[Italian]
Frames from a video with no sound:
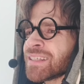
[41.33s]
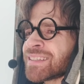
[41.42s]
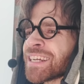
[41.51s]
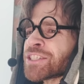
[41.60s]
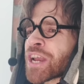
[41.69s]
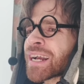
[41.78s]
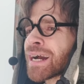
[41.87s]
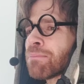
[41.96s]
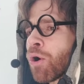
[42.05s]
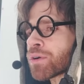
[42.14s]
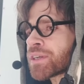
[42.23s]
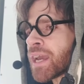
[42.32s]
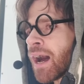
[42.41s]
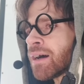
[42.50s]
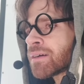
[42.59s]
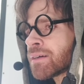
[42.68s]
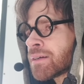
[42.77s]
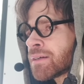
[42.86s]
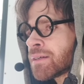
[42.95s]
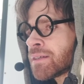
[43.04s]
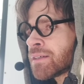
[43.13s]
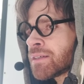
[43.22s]
Tre ciaccapocchia.
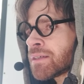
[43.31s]
Prima